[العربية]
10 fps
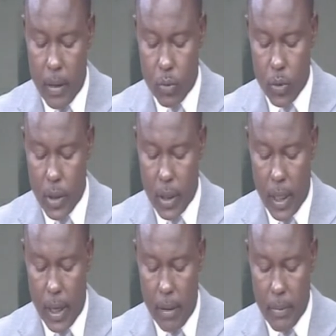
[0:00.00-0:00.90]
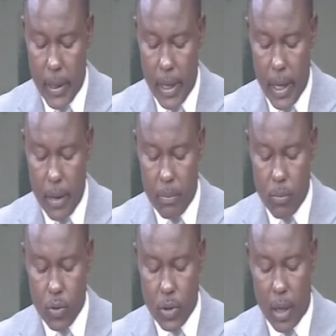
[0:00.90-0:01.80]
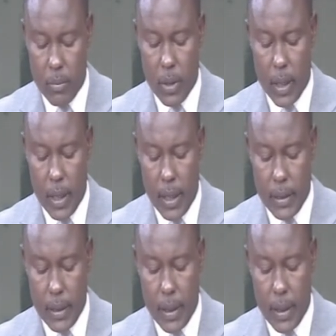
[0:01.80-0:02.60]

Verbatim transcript: المدير العام النائب موسى عبد القادر